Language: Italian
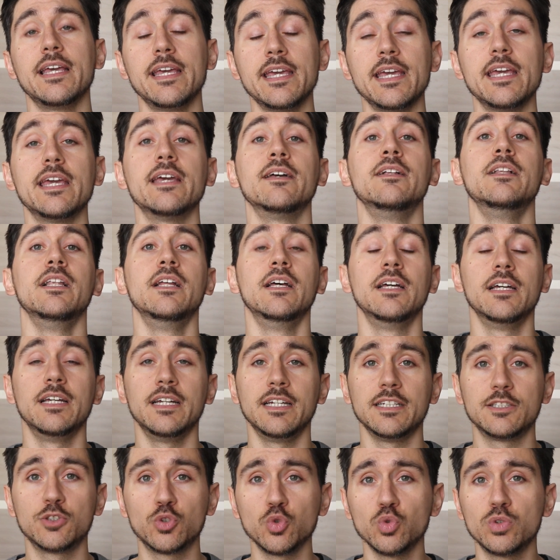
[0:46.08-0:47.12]
e
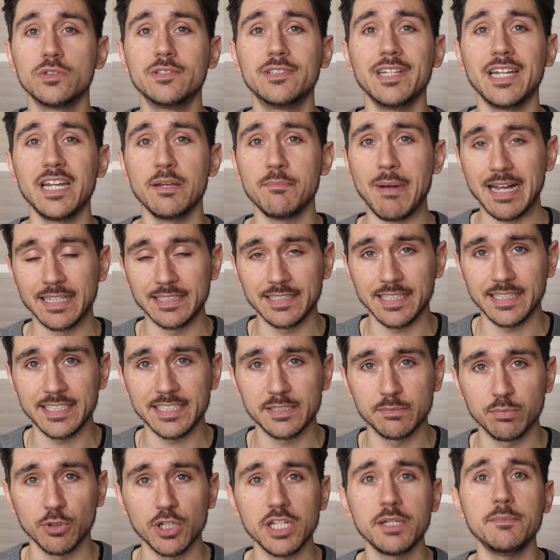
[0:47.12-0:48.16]
eh, tutte le bande
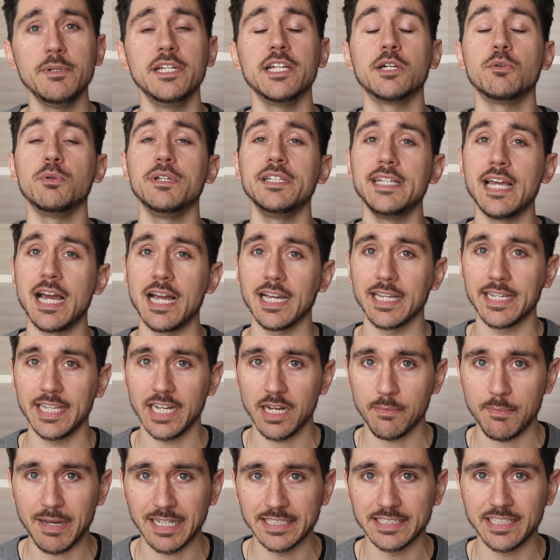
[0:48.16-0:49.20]
disponibili, quindi anche
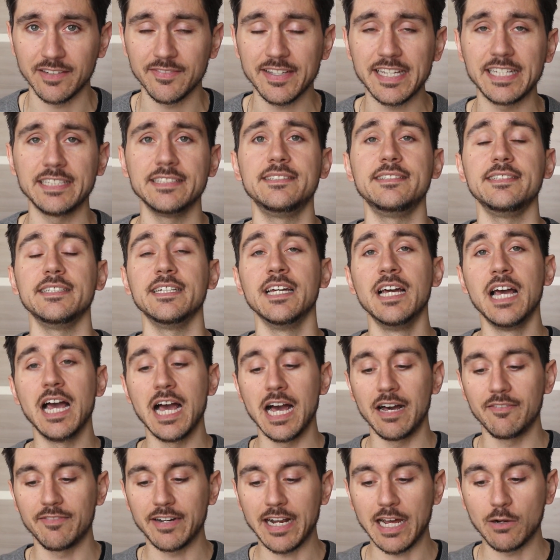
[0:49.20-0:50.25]
la banda 20.
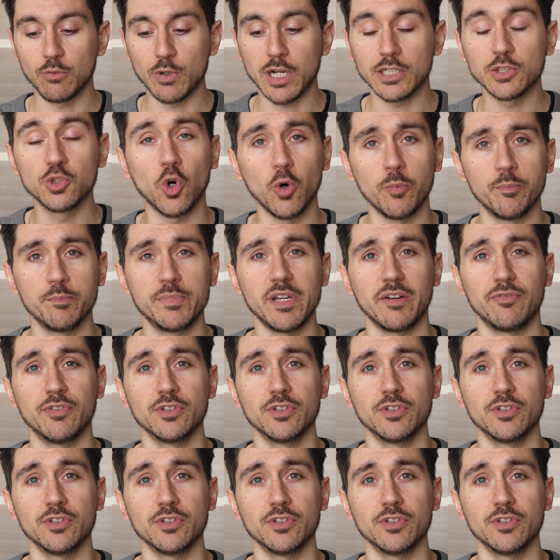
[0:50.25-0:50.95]
Avrà una doppia